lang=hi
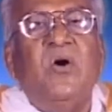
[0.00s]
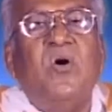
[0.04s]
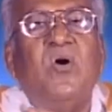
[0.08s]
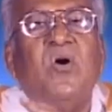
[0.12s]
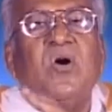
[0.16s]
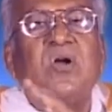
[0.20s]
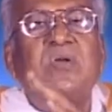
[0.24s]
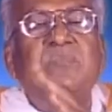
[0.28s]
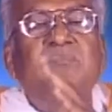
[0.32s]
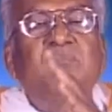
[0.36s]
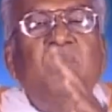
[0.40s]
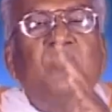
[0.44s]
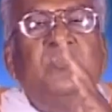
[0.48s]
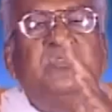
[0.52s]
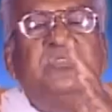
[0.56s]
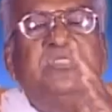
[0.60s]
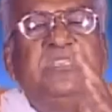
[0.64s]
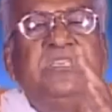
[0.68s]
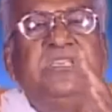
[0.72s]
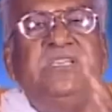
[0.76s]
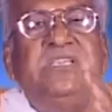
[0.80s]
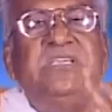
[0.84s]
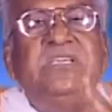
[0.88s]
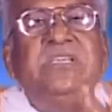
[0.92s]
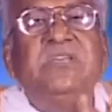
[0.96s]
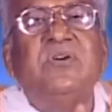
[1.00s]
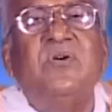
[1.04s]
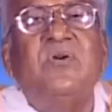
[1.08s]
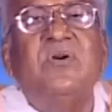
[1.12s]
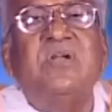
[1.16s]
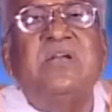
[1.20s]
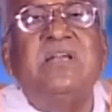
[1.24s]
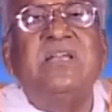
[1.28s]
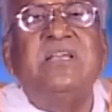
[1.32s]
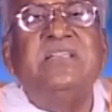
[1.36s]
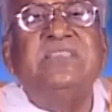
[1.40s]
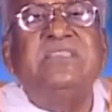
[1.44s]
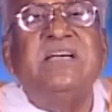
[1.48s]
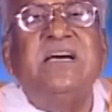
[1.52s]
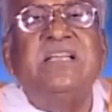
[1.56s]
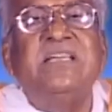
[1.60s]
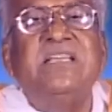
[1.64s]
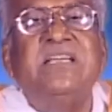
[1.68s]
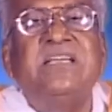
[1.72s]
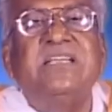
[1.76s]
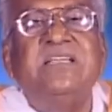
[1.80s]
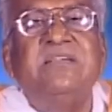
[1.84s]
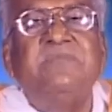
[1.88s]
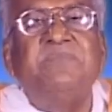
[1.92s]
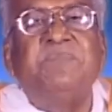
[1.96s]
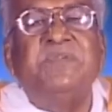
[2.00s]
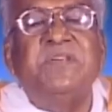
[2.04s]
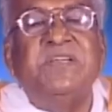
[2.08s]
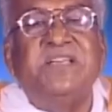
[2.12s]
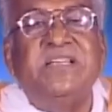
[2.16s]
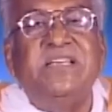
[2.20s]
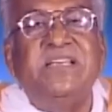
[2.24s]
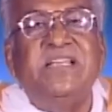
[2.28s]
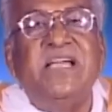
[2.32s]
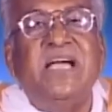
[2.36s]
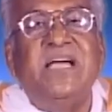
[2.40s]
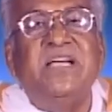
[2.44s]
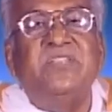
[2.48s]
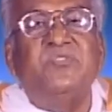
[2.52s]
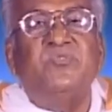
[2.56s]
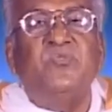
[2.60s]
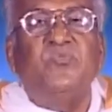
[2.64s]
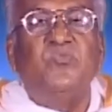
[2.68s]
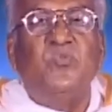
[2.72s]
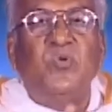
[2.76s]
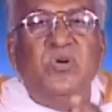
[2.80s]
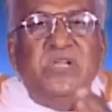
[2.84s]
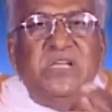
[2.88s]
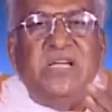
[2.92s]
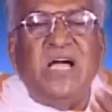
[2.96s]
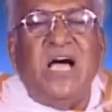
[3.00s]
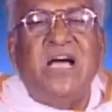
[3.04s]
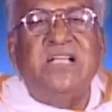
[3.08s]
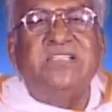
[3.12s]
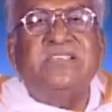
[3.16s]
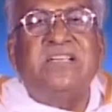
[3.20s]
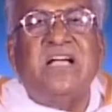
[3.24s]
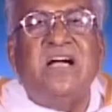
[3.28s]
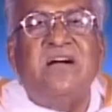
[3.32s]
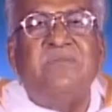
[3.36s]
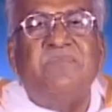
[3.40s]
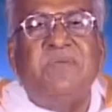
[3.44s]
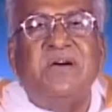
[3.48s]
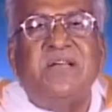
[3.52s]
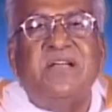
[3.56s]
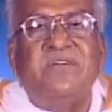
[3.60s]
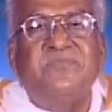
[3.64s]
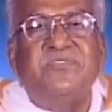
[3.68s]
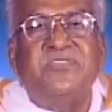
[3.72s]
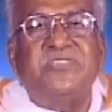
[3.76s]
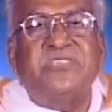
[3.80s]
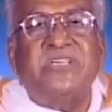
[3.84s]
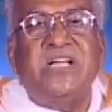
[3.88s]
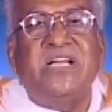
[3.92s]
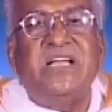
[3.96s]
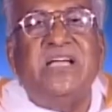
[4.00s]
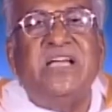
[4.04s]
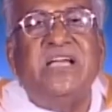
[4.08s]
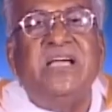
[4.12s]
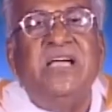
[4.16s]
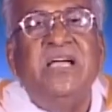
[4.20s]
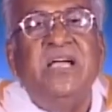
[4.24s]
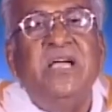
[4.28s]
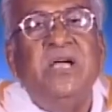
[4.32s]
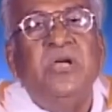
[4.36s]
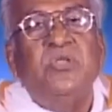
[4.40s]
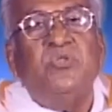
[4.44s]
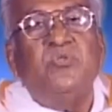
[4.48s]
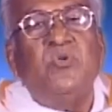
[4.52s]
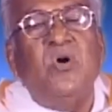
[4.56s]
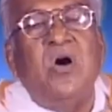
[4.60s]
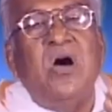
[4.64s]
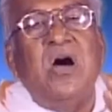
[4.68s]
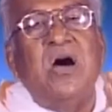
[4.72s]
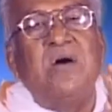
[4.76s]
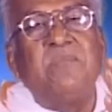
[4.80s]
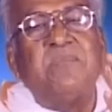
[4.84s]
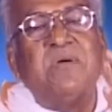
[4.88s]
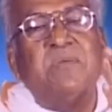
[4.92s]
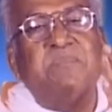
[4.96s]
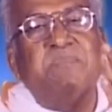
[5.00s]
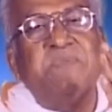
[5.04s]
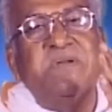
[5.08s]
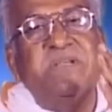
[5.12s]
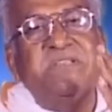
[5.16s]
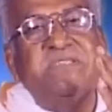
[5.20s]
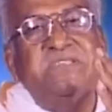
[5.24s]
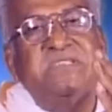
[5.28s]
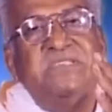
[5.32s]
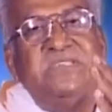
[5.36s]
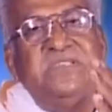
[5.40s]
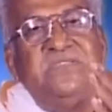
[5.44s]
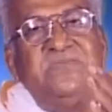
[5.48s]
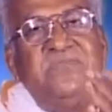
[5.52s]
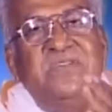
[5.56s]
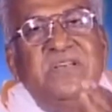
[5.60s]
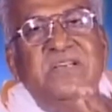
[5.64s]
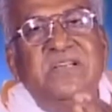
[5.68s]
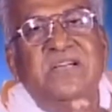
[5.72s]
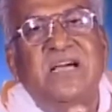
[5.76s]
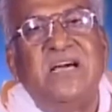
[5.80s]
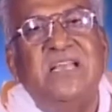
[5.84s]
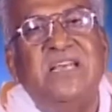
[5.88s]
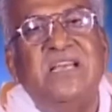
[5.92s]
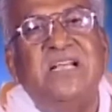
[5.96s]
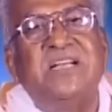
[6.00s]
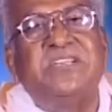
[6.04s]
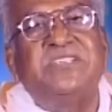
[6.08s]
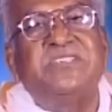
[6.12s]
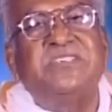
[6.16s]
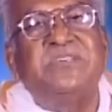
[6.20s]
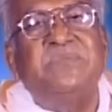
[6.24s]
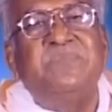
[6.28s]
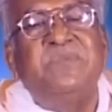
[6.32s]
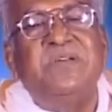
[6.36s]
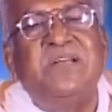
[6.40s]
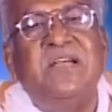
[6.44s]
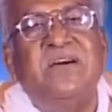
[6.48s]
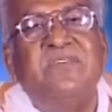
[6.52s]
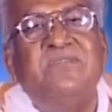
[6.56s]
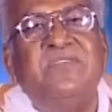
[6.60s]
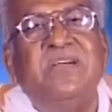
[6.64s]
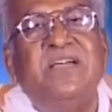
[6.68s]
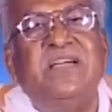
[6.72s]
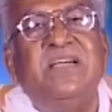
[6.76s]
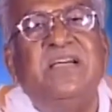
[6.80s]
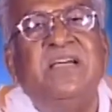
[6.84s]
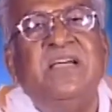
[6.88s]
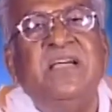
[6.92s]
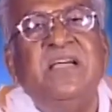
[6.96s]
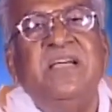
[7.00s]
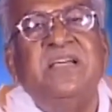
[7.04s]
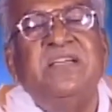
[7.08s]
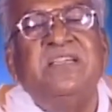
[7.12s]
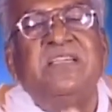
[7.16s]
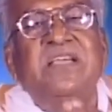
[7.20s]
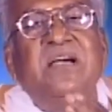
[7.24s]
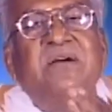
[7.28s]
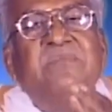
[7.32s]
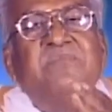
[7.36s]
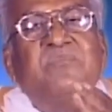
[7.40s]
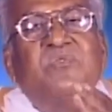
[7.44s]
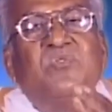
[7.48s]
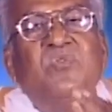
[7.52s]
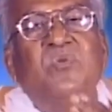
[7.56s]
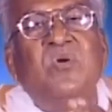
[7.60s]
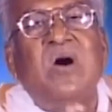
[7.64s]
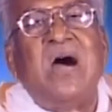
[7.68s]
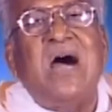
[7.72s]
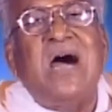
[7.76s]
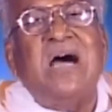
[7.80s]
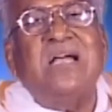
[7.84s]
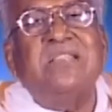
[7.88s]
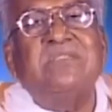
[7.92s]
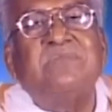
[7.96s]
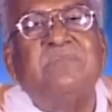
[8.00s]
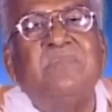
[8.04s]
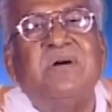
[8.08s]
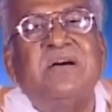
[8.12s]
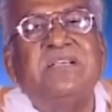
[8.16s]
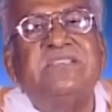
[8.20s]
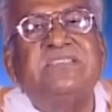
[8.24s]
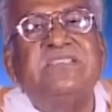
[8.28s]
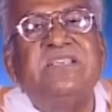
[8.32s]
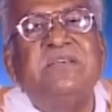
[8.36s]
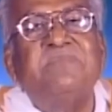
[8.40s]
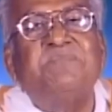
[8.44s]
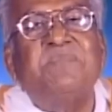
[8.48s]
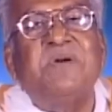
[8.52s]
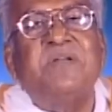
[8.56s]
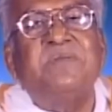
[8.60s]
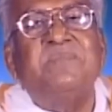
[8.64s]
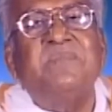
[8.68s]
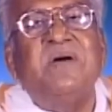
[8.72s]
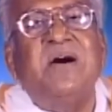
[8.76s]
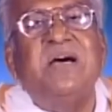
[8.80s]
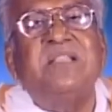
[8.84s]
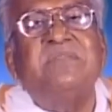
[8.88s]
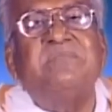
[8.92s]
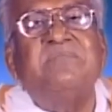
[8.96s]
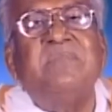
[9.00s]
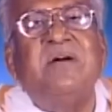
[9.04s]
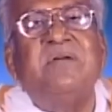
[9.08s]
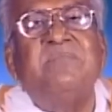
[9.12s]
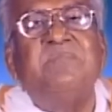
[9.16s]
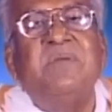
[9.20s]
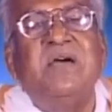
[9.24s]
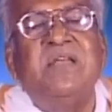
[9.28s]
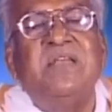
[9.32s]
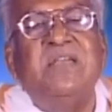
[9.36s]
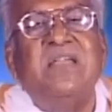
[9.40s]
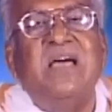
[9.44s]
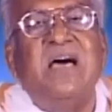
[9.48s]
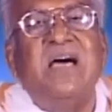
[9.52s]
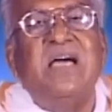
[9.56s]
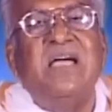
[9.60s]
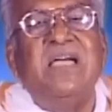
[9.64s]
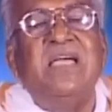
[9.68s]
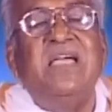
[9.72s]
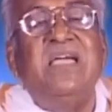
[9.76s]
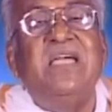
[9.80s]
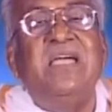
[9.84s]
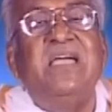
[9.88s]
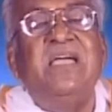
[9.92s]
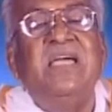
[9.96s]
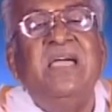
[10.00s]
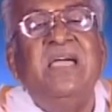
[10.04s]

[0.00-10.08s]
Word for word: और मुक्ति की ओर ले जाने की प्रक्रिया है तो वही आज का हमारा विषय है तो हम अपने जीवन का लक्ष्य बनावे कि हमको आत्मा से परमात्मा बनना है